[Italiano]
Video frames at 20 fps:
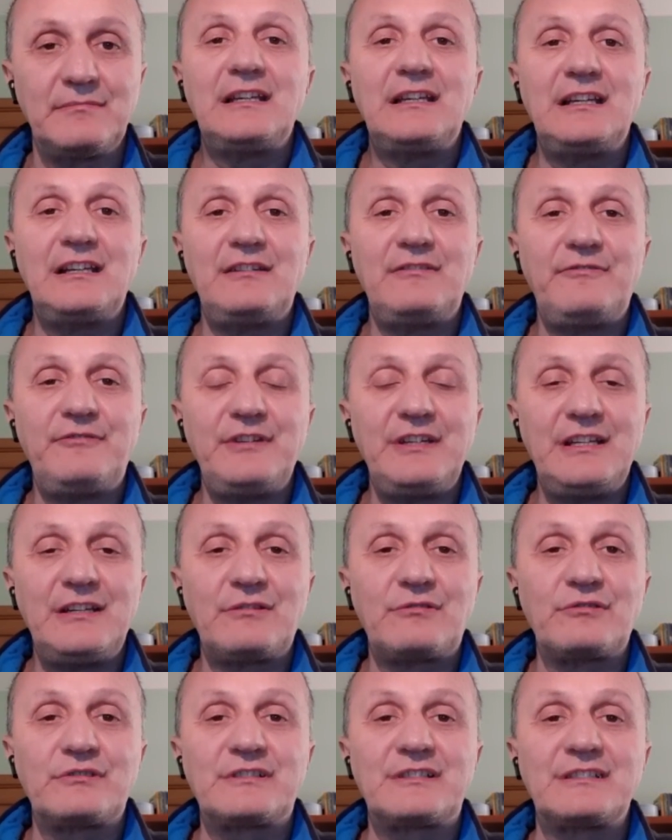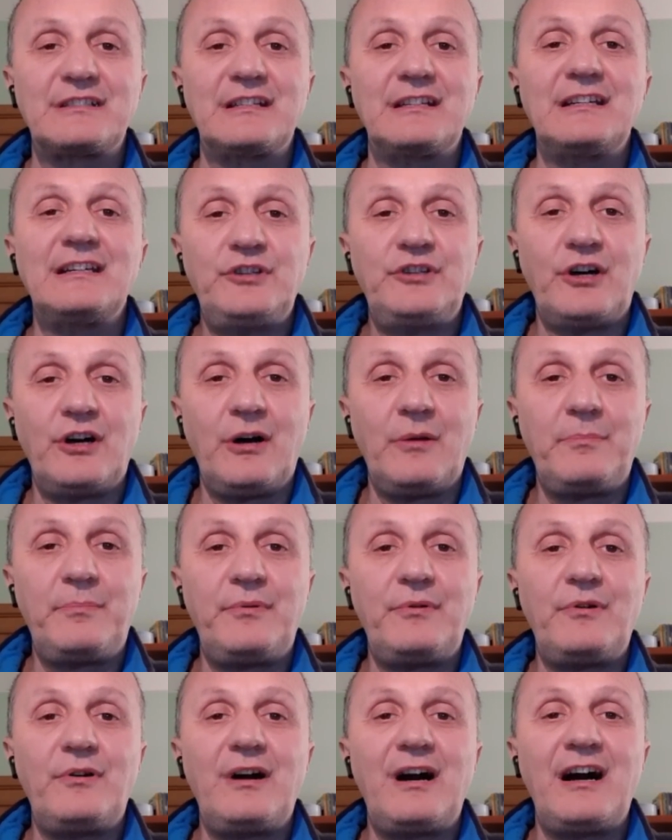Il virus,
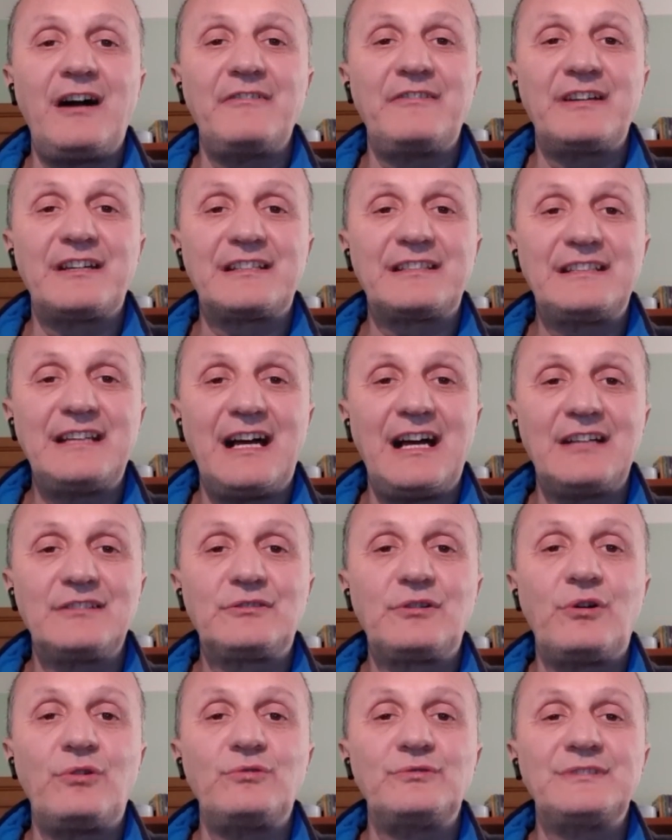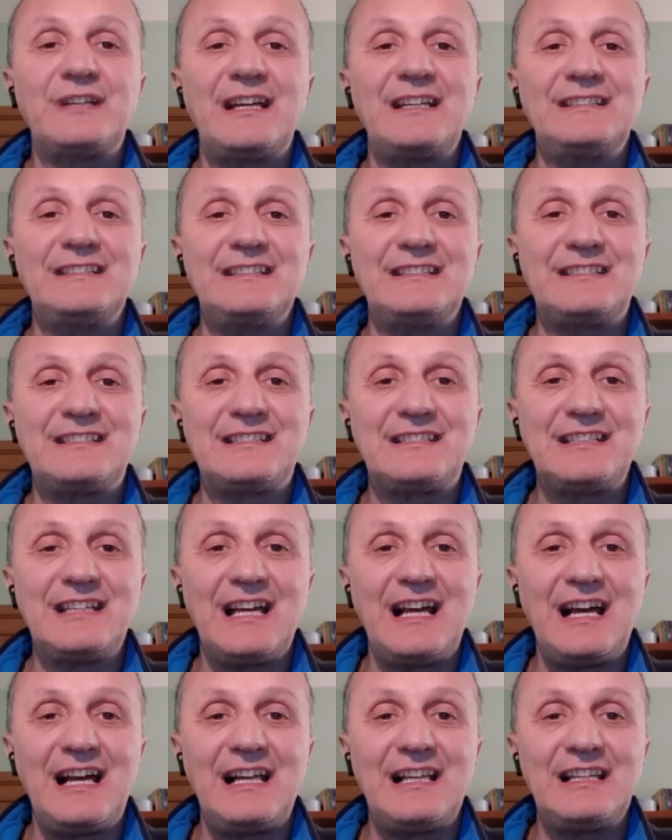dopo aver dato una
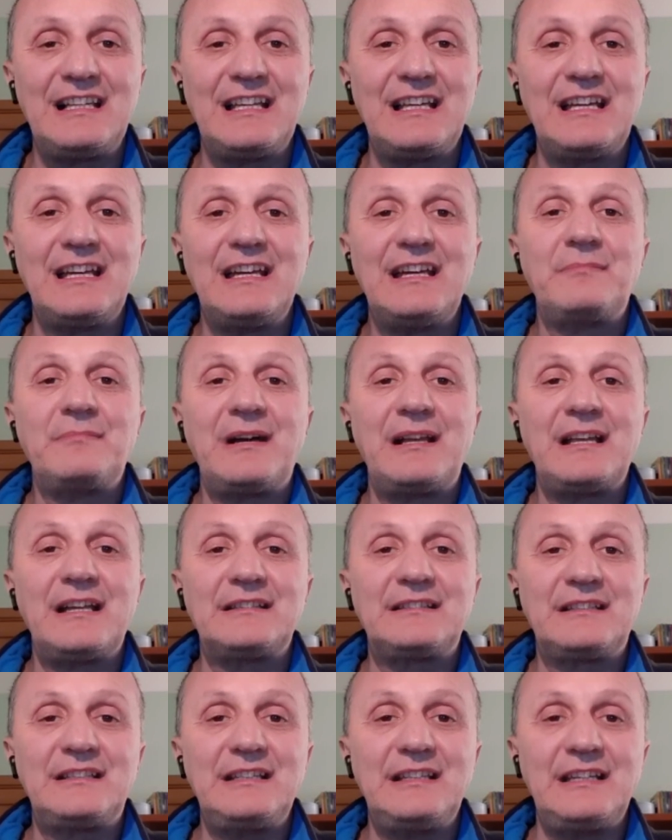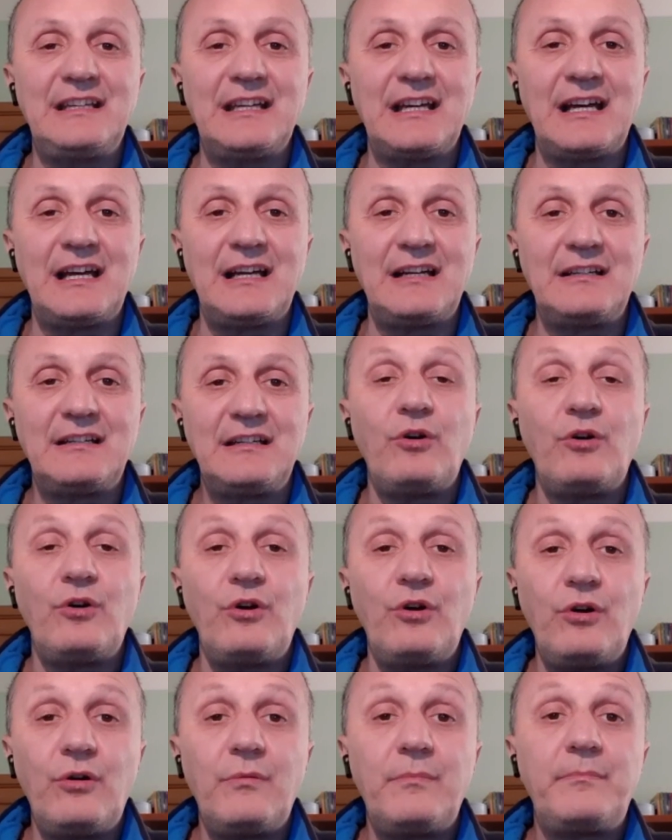iniziale malattia
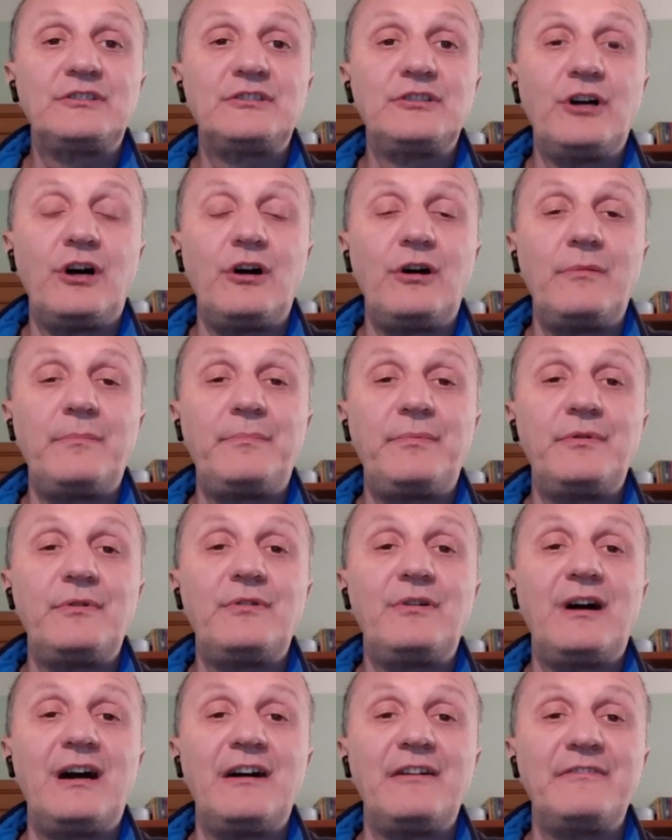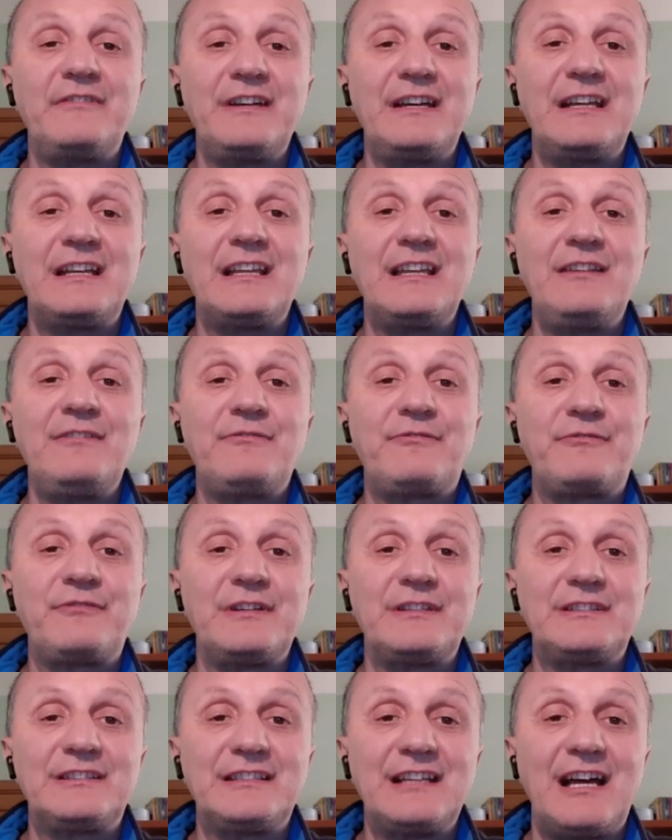o dopo aver
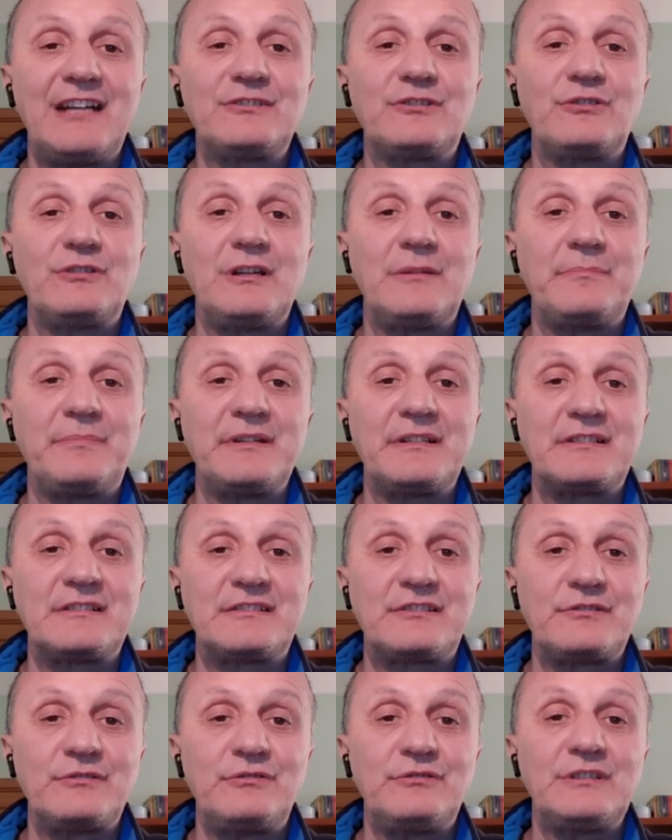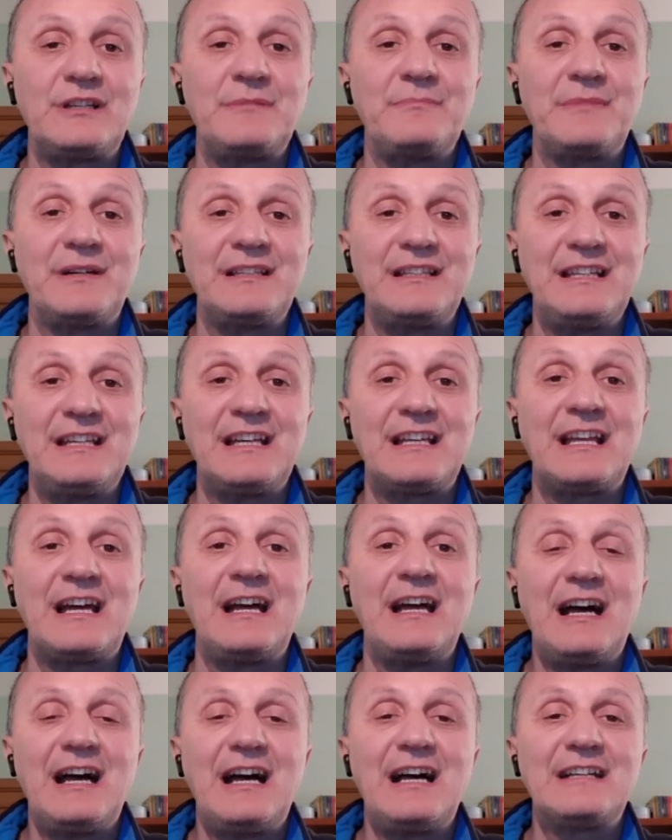infettato la persona in
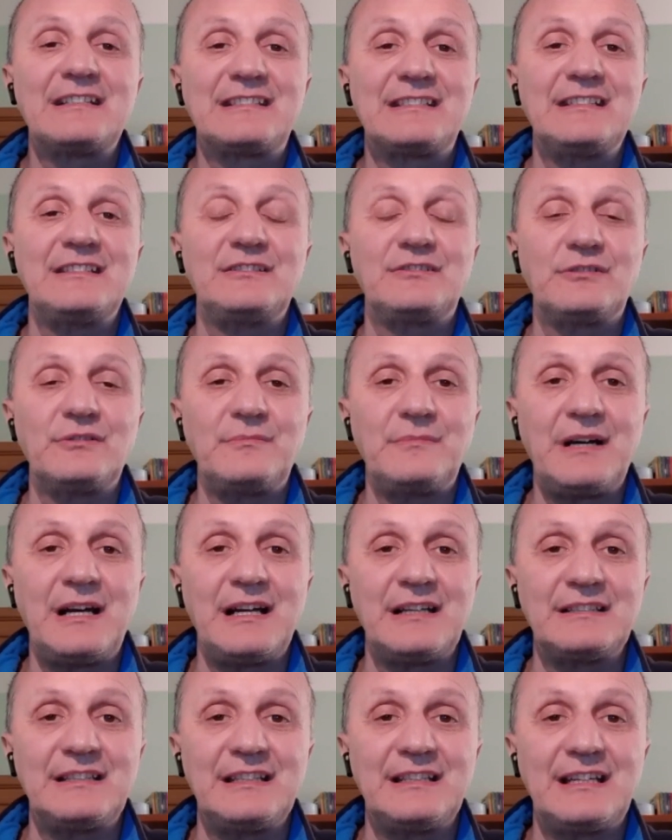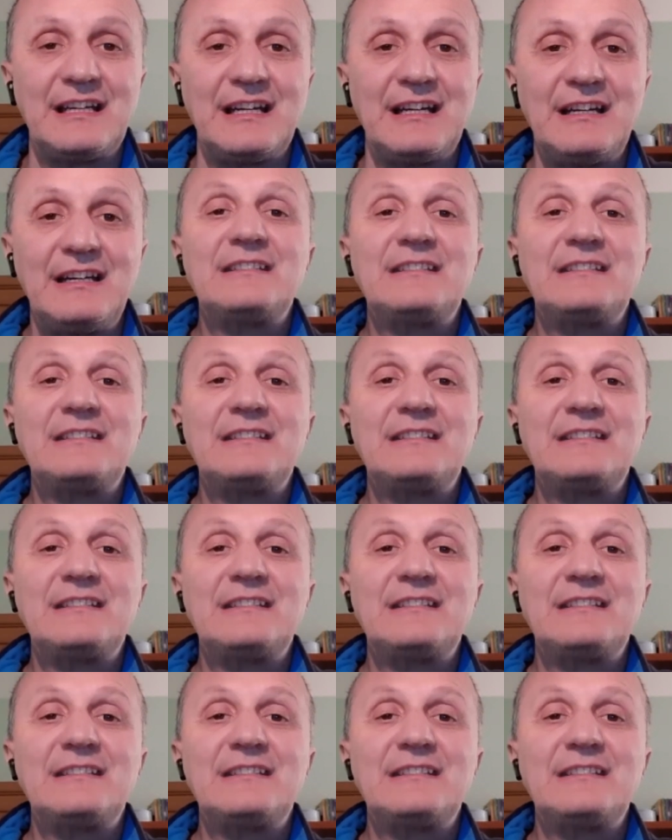maniera asintomatica,